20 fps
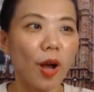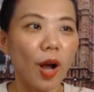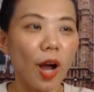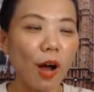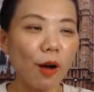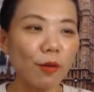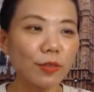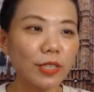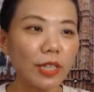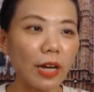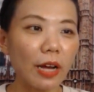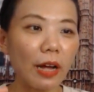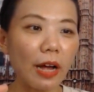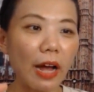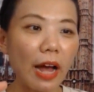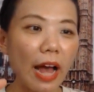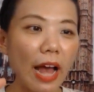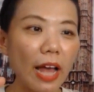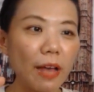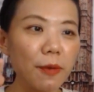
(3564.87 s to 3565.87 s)
เขาจะ
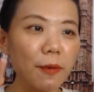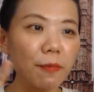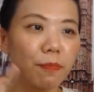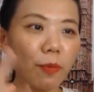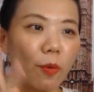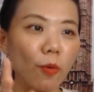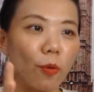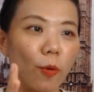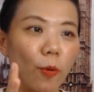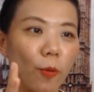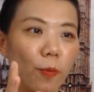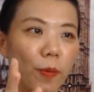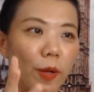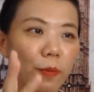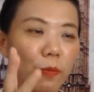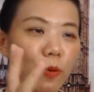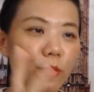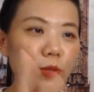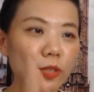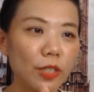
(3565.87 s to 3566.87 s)
ให้พี่ปูเป็
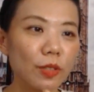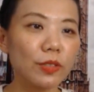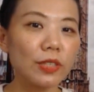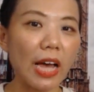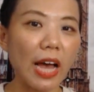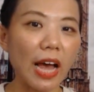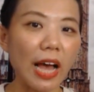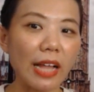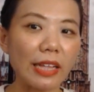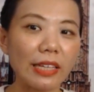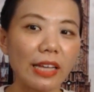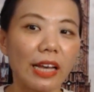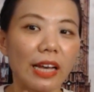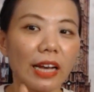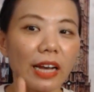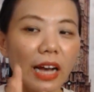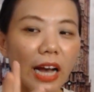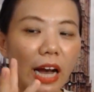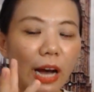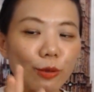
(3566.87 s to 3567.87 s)
นผู้เชี่ยวชาญ
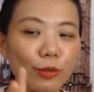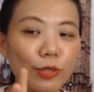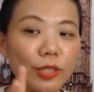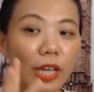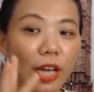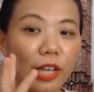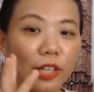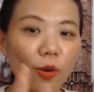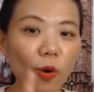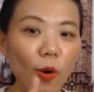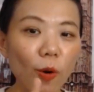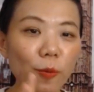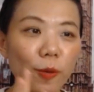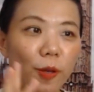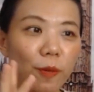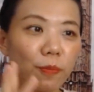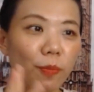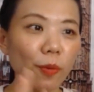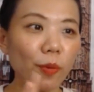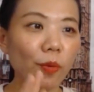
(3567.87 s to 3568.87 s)
เขาจะยก
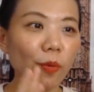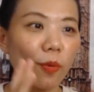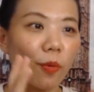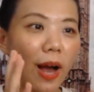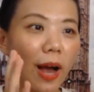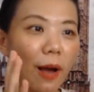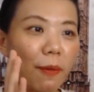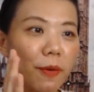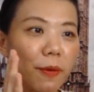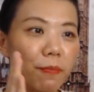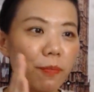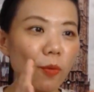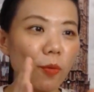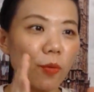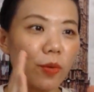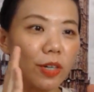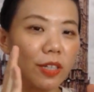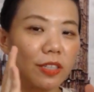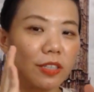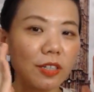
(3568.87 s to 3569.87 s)
พี่ปูว่าพี่ปู
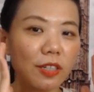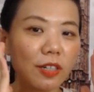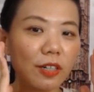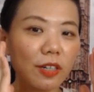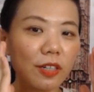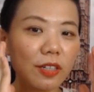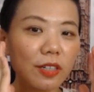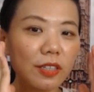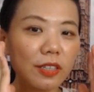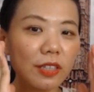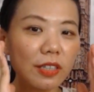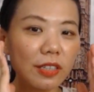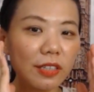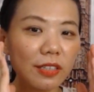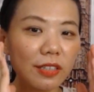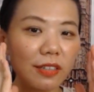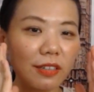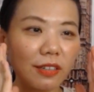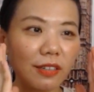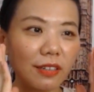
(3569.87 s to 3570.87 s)
คือคือ
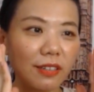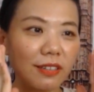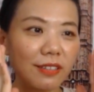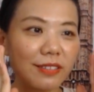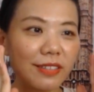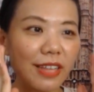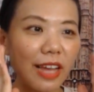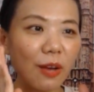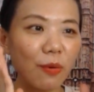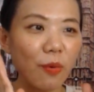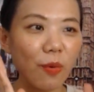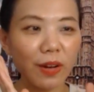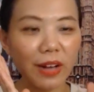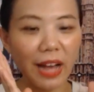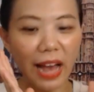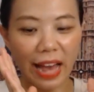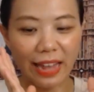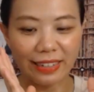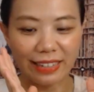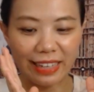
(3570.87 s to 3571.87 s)
หนึ่งในวง
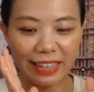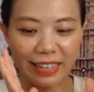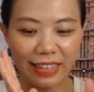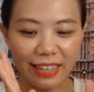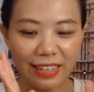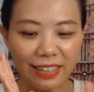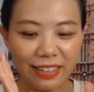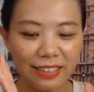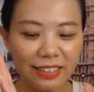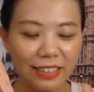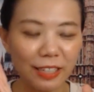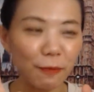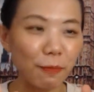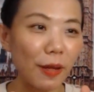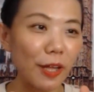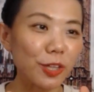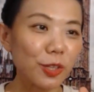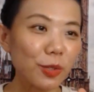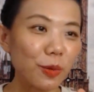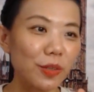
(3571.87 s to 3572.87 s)
การนี้คือ
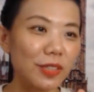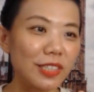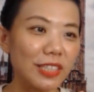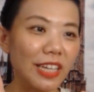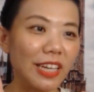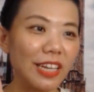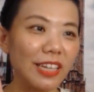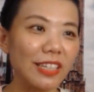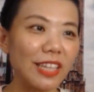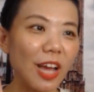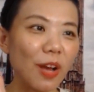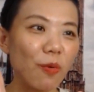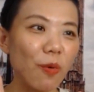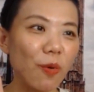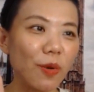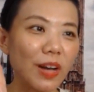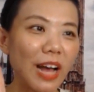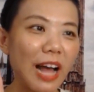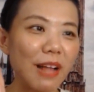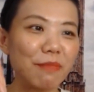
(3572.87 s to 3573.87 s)
เป็นตัวจริงในว
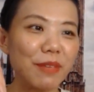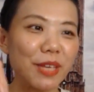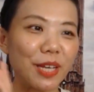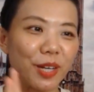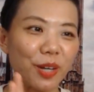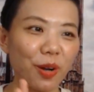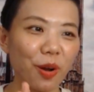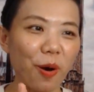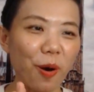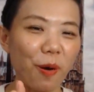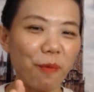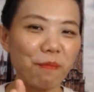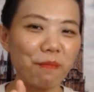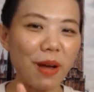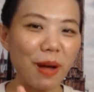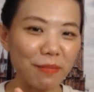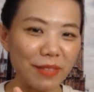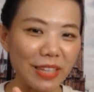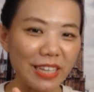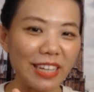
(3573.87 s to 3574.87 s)
งการหมี่กรอบแบ
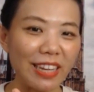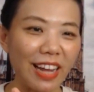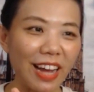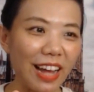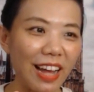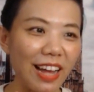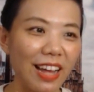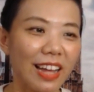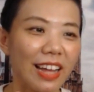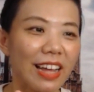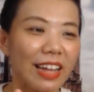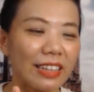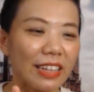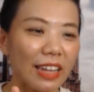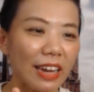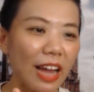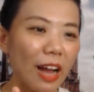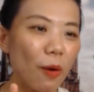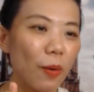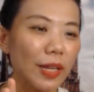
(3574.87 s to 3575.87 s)
บนี้นะคะแต่
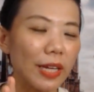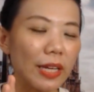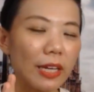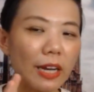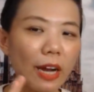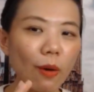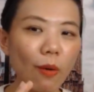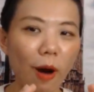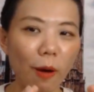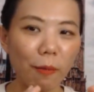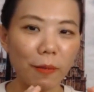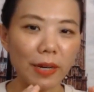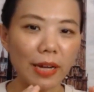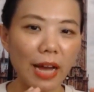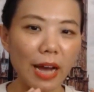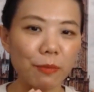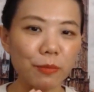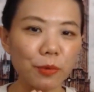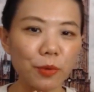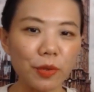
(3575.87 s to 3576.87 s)
เท่านี้เราออกมา
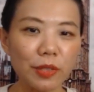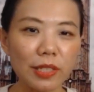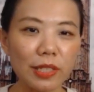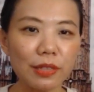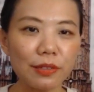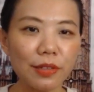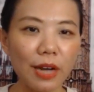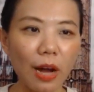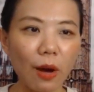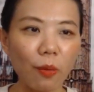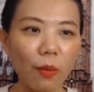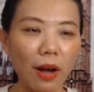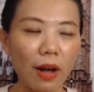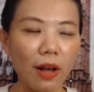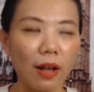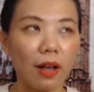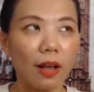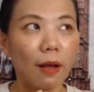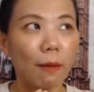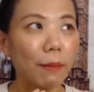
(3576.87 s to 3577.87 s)
ทำโดยที่เราอ่ะ
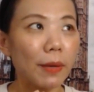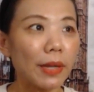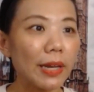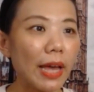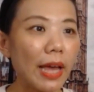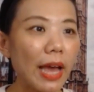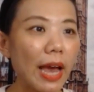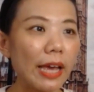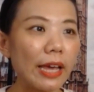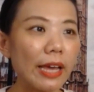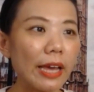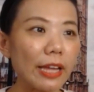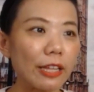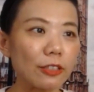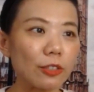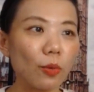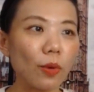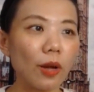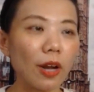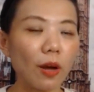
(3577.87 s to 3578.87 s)
ไม่ได้ให้เห็น
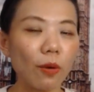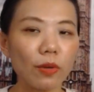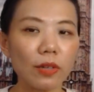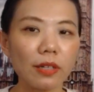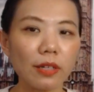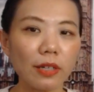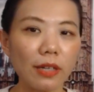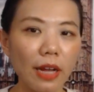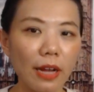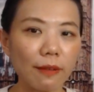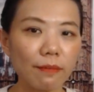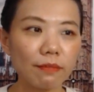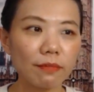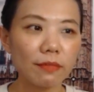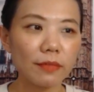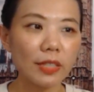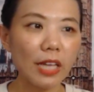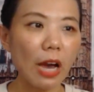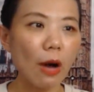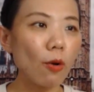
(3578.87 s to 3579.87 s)
ตัวเราเลยอ่ะ
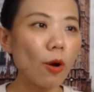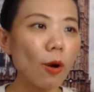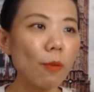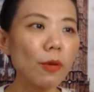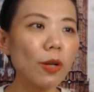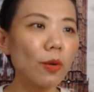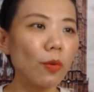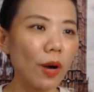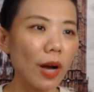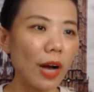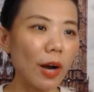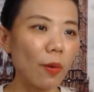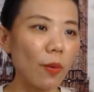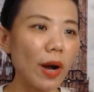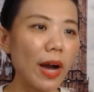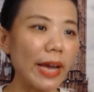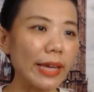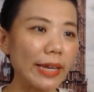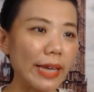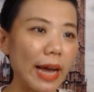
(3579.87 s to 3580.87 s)
เขาก็ไม่รู้ค่ะ
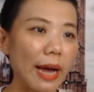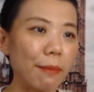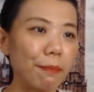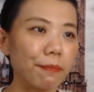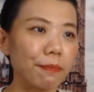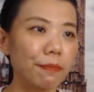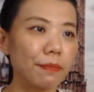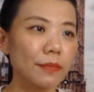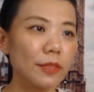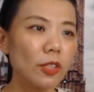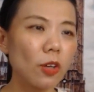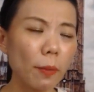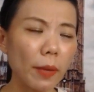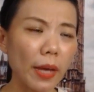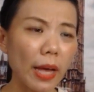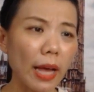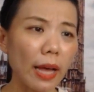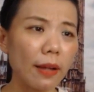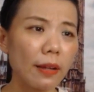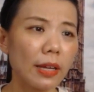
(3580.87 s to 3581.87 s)
ว่าใครทำรู้ไหม
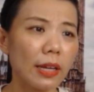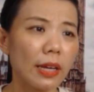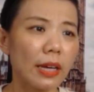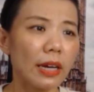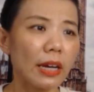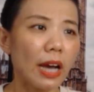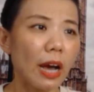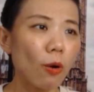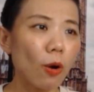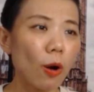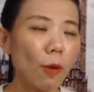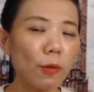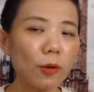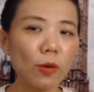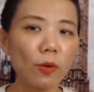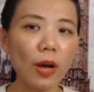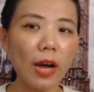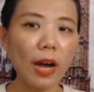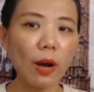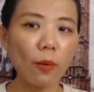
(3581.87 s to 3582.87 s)
คะเขาก็ไม่
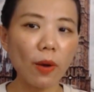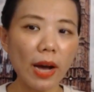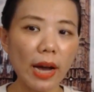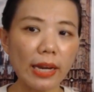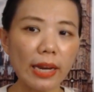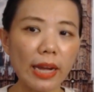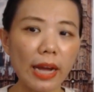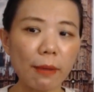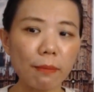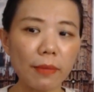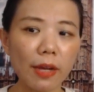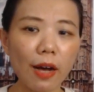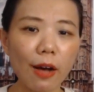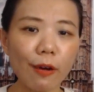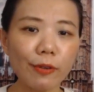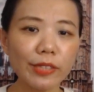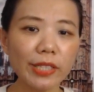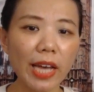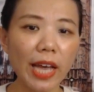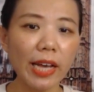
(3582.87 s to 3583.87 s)
รู้ค่ะว่าใครทำแล้วเขา
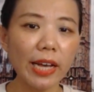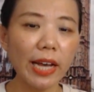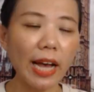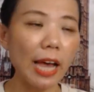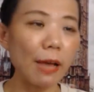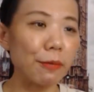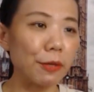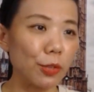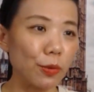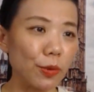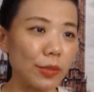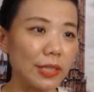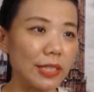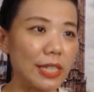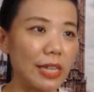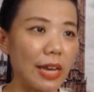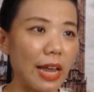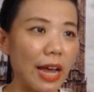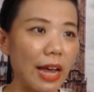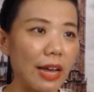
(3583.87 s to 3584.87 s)
จะให้ใครเป็นตัวจริ
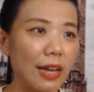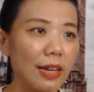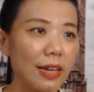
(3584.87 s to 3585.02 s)
งล่ะ